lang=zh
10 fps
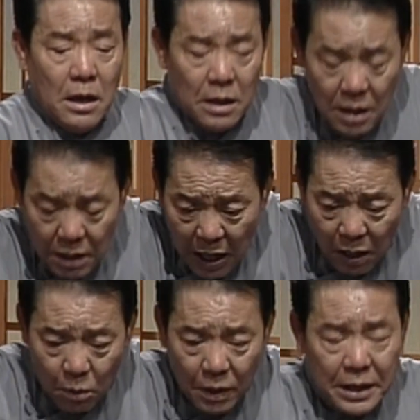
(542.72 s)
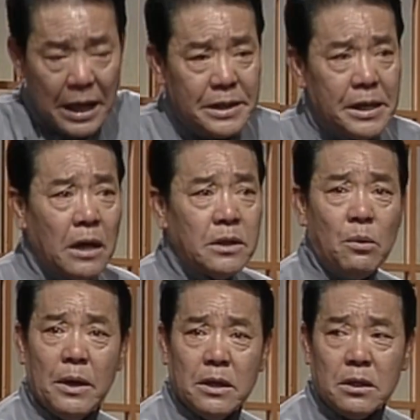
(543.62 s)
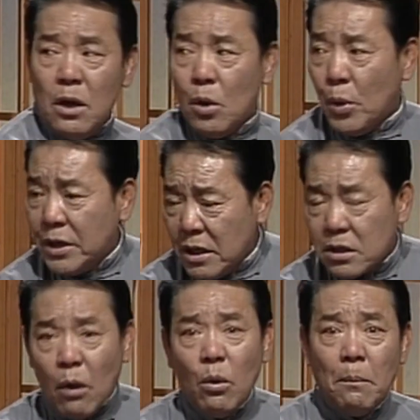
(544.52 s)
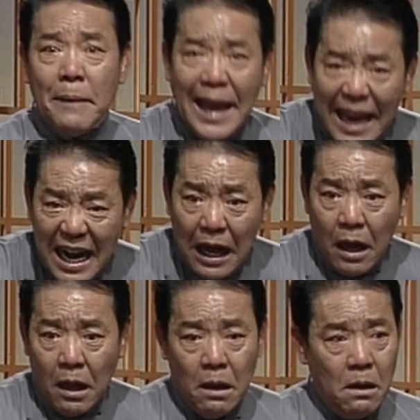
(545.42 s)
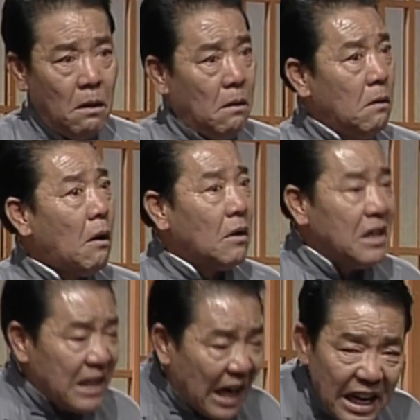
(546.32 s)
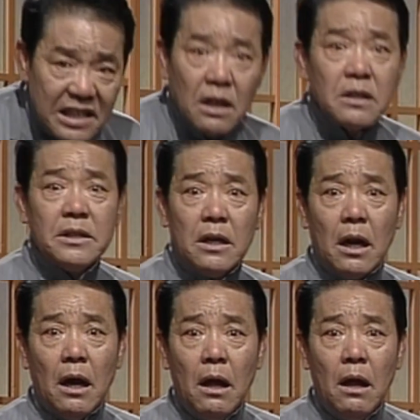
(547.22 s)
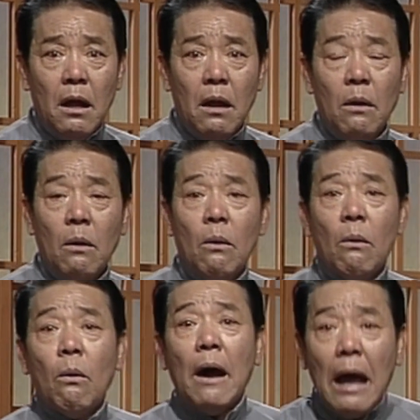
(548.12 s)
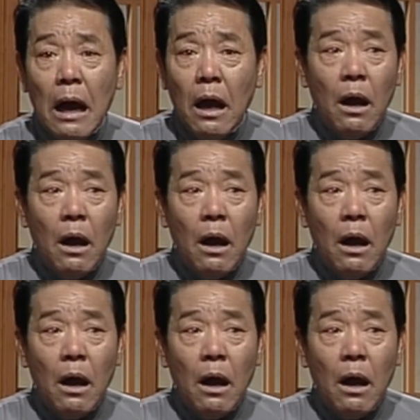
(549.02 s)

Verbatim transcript: 一旦我爹想起我的事儿了，回去一找我没了，老人家该生气了。我呀，